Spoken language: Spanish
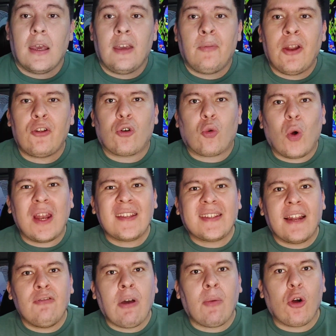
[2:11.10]
Y bueno, ¿cuál es
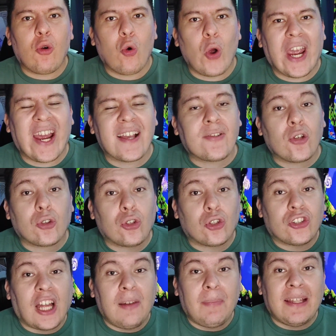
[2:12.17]
el nuevo juegazo
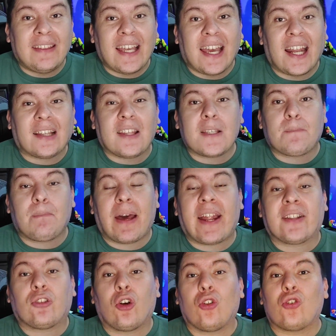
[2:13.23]
totalmente gratis
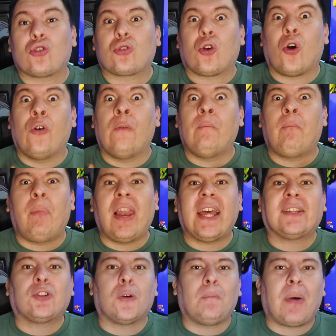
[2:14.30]
para todos,
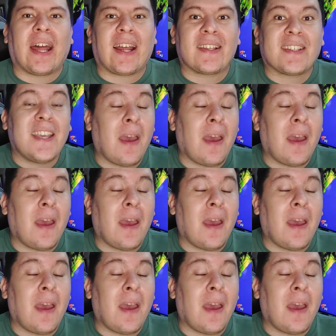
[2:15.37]
completo para